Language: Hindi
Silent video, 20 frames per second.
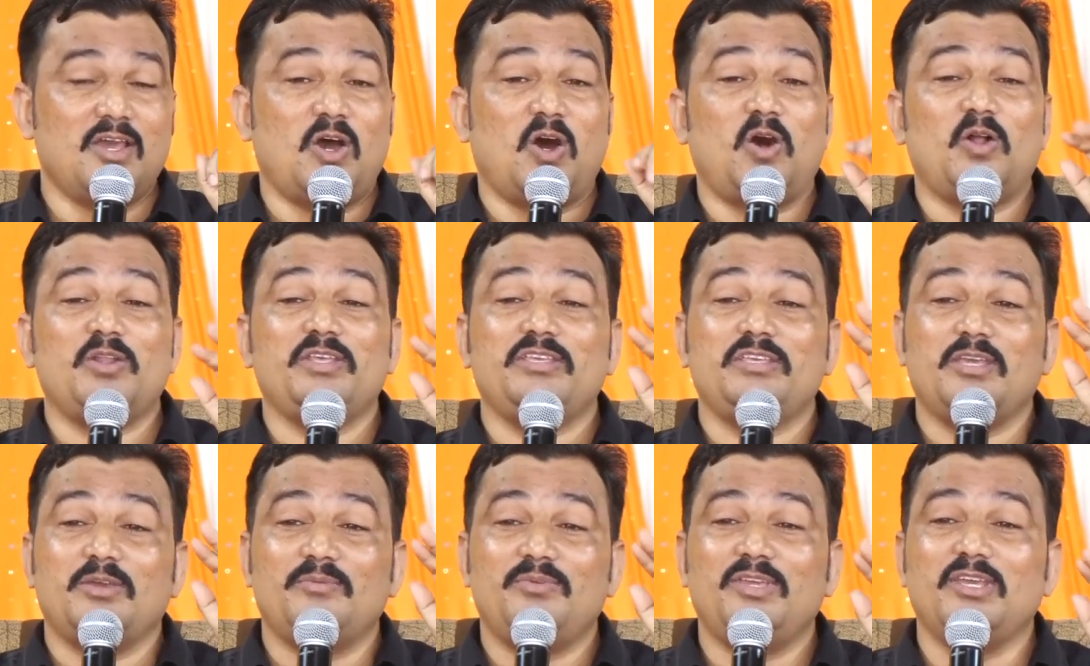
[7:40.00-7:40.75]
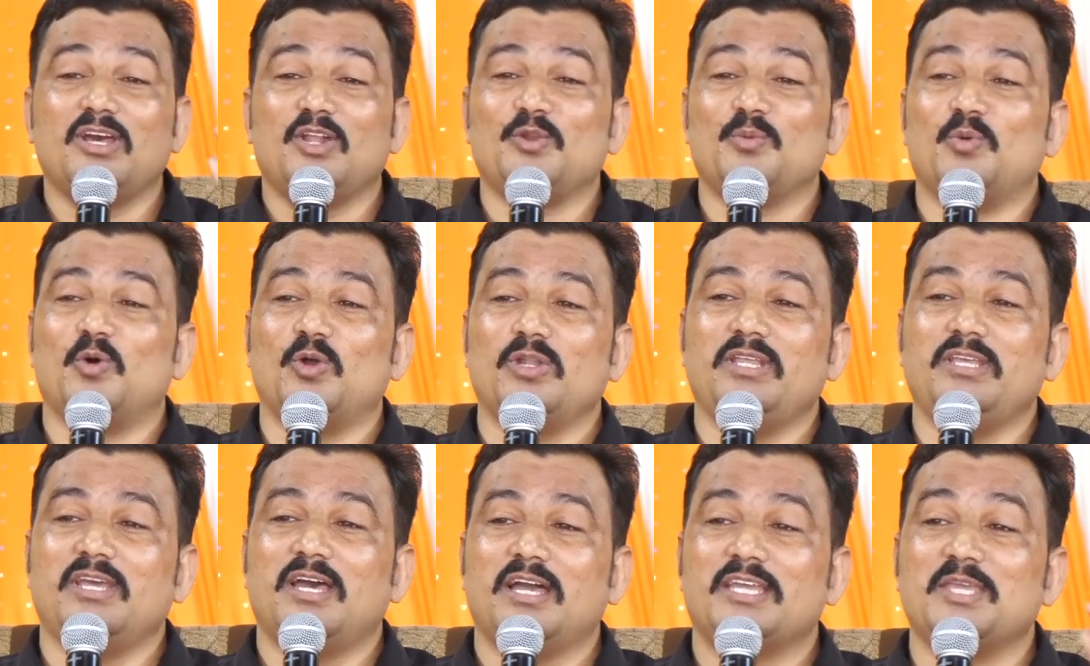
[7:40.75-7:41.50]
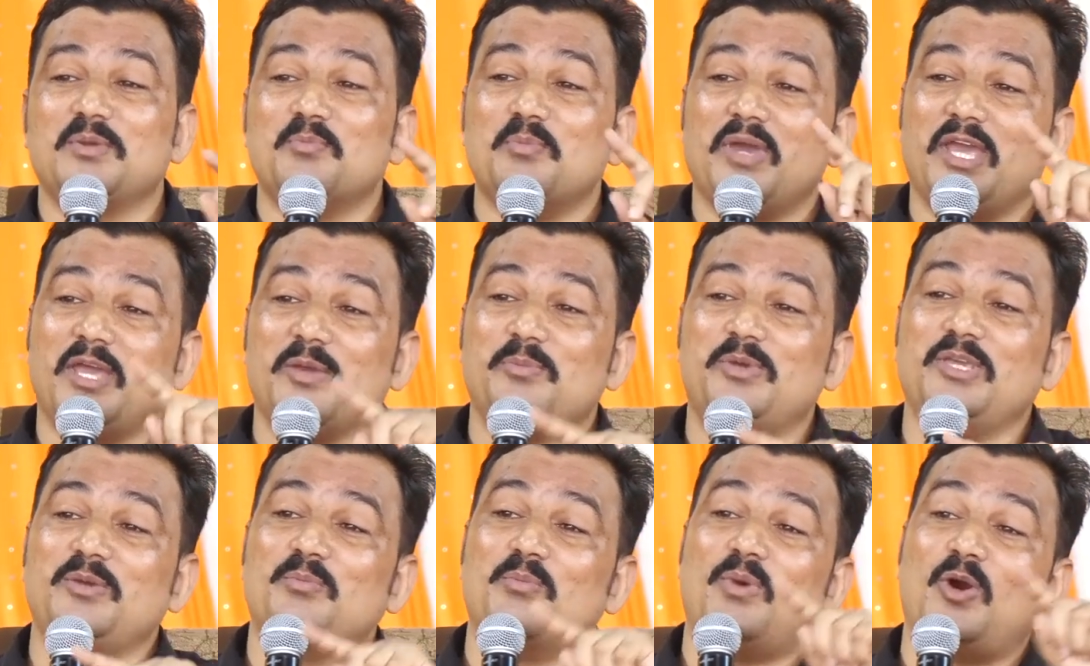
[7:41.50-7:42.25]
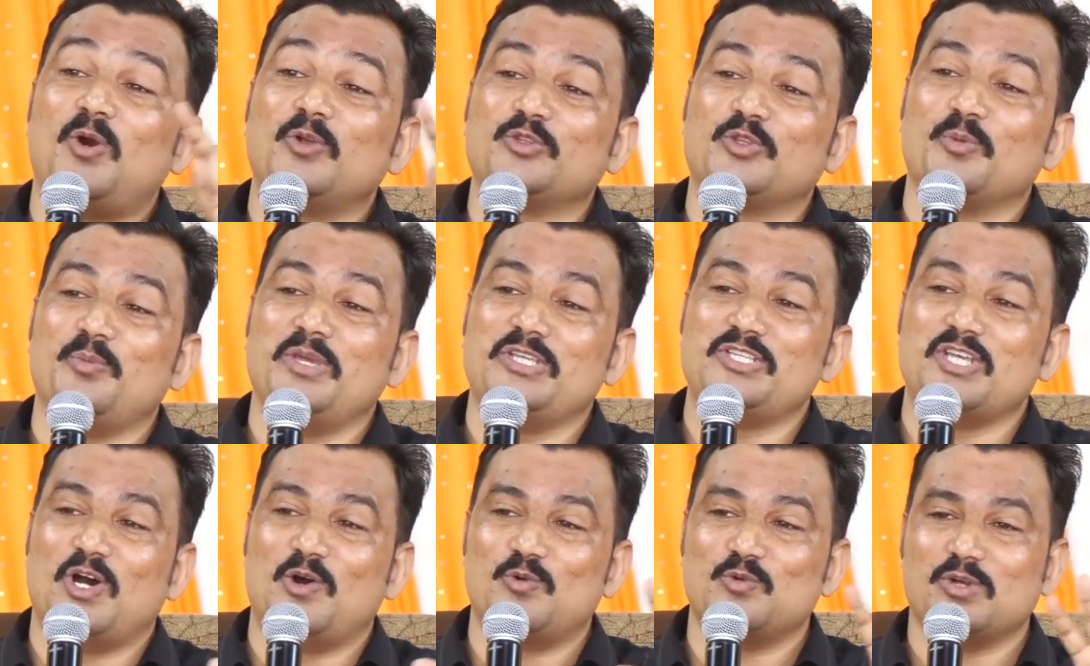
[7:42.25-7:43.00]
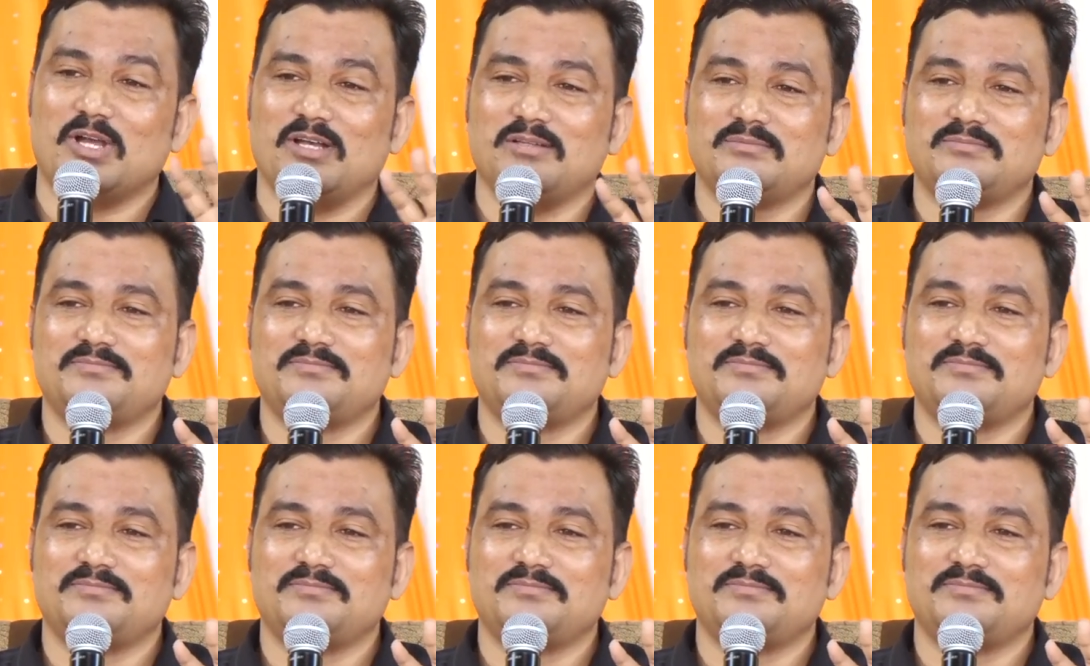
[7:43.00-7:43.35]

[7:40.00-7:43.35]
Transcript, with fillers: और ये भी अनुभव लिया कि मैं भी मौत में जाऊंगा